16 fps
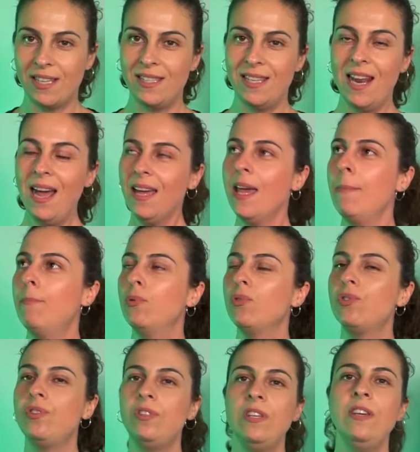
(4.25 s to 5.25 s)
Será que é
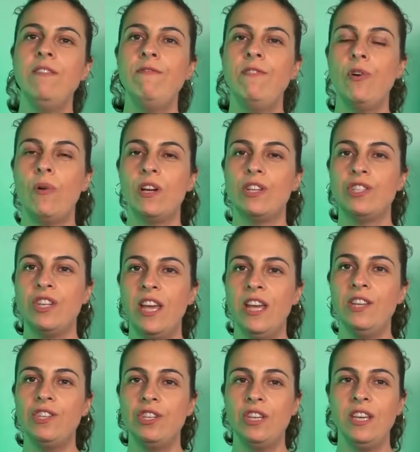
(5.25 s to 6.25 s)
possível a
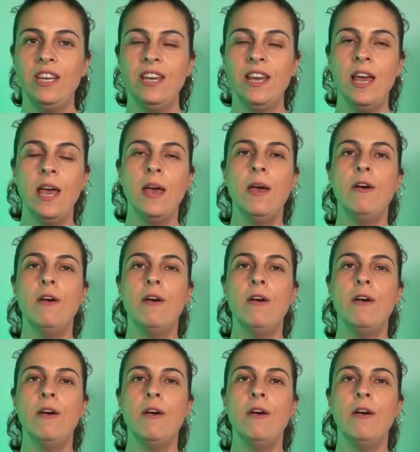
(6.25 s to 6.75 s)
gente ir